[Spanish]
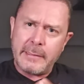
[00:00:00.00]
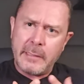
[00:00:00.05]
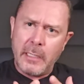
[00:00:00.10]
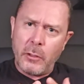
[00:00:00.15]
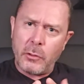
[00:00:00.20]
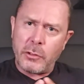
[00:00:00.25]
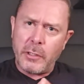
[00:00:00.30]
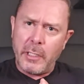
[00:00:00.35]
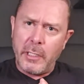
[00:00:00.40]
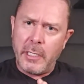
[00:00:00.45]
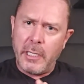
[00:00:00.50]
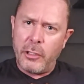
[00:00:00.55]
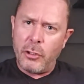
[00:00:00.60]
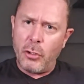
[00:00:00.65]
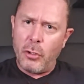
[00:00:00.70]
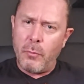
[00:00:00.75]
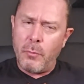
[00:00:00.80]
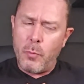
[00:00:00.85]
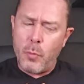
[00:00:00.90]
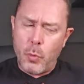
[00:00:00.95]
He estado
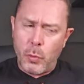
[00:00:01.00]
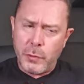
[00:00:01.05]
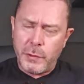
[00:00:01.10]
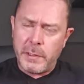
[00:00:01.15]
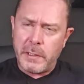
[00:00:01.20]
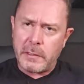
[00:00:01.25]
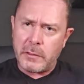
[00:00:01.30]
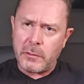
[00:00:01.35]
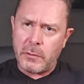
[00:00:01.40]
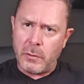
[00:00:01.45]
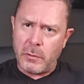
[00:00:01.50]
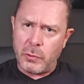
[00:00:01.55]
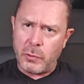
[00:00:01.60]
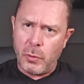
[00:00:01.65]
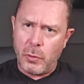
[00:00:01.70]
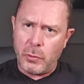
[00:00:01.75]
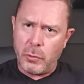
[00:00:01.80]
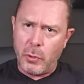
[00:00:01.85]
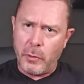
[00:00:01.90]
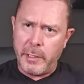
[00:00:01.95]
teniendo muchas
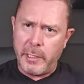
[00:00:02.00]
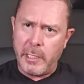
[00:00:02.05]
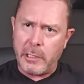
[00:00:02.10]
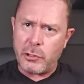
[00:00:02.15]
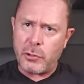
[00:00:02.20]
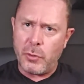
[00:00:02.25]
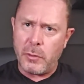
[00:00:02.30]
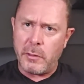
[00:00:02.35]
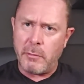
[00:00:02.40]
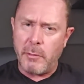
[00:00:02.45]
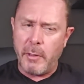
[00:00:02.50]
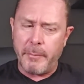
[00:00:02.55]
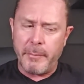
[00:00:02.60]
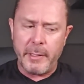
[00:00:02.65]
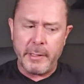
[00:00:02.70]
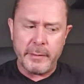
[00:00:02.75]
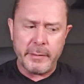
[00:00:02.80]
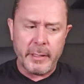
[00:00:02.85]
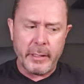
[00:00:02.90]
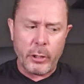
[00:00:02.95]
consultorías
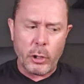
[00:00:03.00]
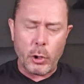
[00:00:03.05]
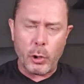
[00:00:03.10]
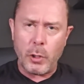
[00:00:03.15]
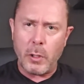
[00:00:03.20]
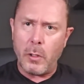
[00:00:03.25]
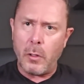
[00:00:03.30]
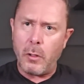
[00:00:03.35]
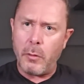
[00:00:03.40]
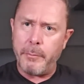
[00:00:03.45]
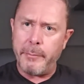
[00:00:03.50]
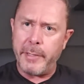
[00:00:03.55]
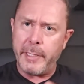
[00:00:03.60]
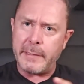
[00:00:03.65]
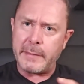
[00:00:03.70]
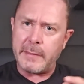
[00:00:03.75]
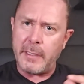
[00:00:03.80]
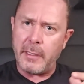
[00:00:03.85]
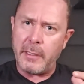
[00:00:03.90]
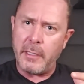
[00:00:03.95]
últimamente con
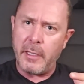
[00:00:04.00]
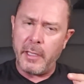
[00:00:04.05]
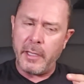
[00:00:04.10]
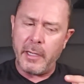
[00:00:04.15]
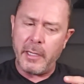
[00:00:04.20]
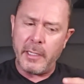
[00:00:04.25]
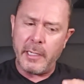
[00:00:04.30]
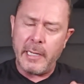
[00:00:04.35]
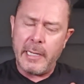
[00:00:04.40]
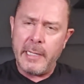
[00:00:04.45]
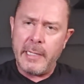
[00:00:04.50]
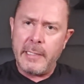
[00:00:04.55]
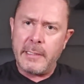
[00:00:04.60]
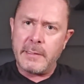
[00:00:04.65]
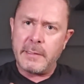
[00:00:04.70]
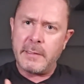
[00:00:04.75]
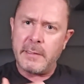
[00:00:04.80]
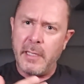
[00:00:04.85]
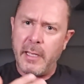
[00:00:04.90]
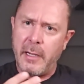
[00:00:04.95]
hombres que quieren
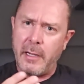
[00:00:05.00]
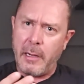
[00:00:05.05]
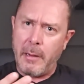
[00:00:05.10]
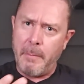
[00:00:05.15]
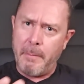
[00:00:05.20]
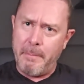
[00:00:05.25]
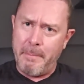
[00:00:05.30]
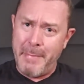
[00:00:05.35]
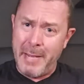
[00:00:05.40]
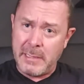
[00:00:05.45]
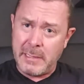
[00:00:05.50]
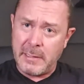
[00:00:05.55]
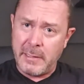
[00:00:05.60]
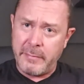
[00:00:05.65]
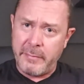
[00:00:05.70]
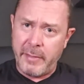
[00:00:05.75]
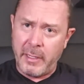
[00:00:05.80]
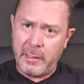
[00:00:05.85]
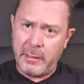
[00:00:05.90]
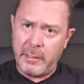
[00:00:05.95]
ser más
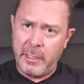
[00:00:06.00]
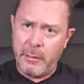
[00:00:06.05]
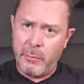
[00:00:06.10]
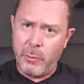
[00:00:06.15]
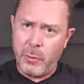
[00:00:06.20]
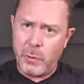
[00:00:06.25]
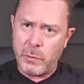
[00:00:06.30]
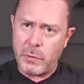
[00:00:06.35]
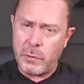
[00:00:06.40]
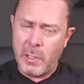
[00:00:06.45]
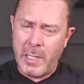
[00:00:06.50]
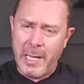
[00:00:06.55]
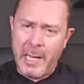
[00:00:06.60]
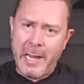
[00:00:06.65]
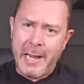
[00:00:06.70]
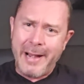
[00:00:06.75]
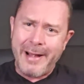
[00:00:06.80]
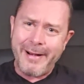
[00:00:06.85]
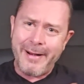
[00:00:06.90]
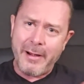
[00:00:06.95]
atractivos,
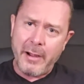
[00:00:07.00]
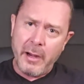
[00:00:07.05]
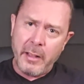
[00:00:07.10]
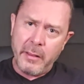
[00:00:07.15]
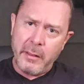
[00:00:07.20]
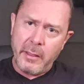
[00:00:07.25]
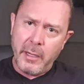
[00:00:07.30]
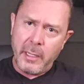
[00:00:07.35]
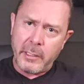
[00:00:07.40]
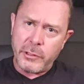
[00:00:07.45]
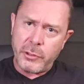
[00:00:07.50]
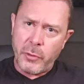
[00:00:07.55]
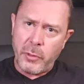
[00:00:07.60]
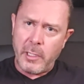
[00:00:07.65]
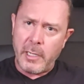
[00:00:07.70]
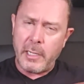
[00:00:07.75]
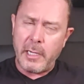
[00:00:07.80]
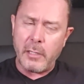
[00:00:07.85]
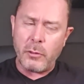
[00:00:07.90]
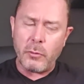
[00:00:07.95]

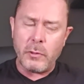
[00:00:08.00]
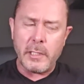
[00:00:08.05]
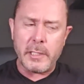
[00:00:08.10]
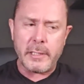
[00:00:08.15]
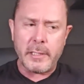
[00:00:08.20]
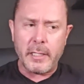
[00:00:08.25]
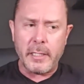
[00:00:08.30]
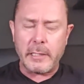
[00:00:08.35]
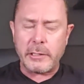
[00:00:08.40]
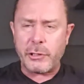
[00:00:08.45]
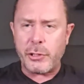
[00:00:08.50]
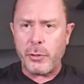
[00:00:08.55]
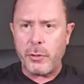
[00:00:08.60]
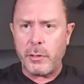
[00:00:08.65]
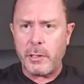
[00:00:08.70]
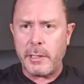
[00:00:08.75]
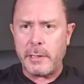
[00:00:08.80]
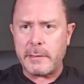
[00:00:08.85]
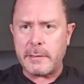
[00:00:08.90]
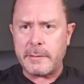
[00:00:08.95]
redireccionar algunas
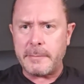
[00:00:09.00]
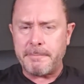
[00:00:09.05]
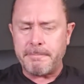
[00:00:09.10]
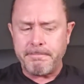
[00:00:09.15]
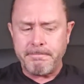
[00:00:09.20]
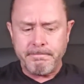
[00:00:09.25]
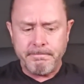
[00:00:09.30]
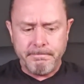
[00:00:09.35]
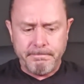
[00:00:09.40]
relaciones